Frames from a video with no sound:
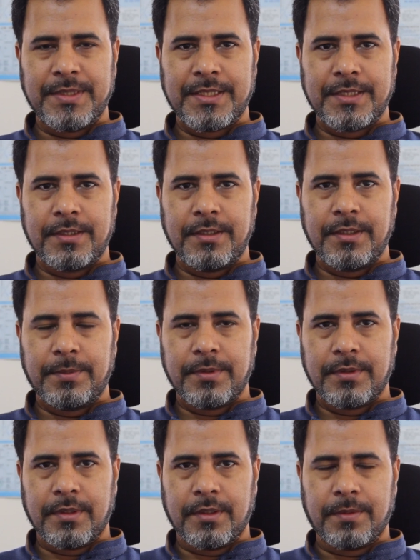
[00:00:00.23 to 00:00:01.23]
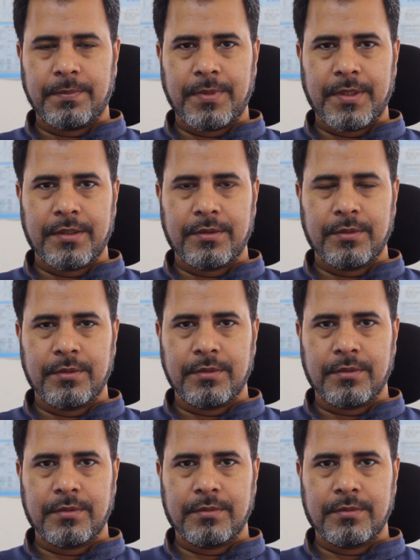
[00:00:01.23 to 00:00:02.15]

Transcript: বেসিক্যালি আমার প্ল্যান হলো